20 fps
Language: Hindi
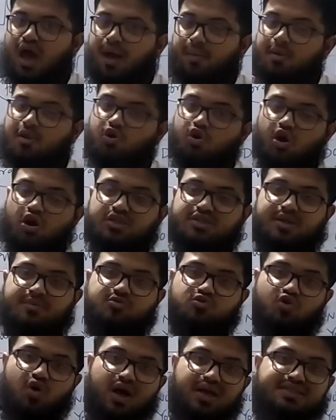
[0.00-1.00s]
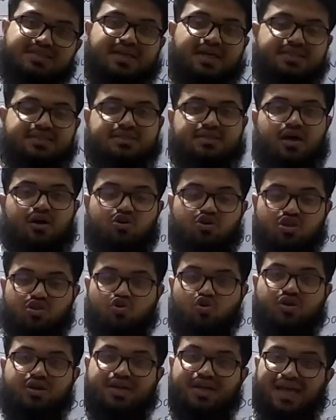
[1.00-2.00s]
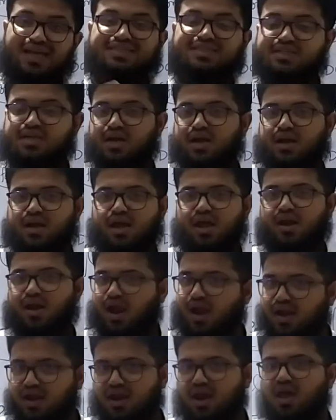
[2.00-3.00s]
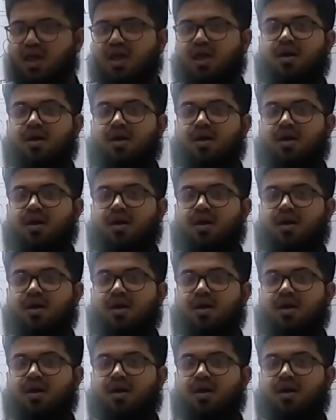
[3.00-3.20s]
अब इन कॉन्सेप्ट को असेस इनको टेस्ट करना है राइट